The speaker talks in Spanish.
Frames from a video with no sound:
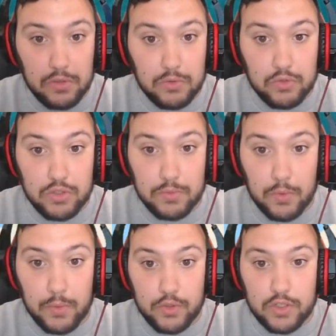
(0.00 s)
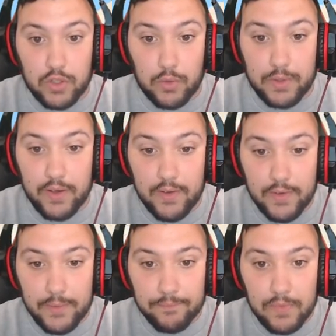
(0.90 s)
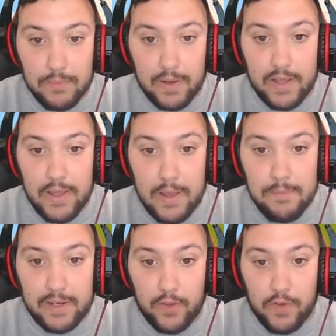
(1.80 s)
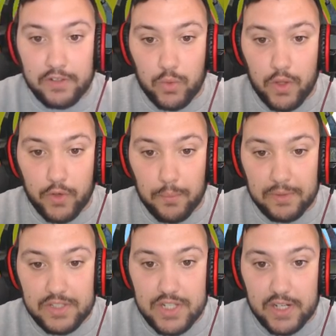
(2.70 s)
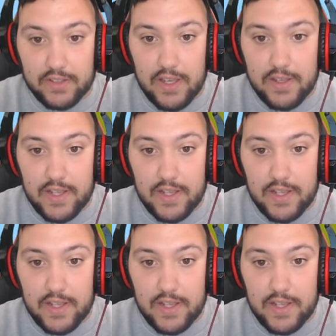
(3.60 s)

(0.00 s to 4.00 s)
no sé ni cómo nos ha quitado vida. Vale, marcadores, ten cuidado de no mancharte.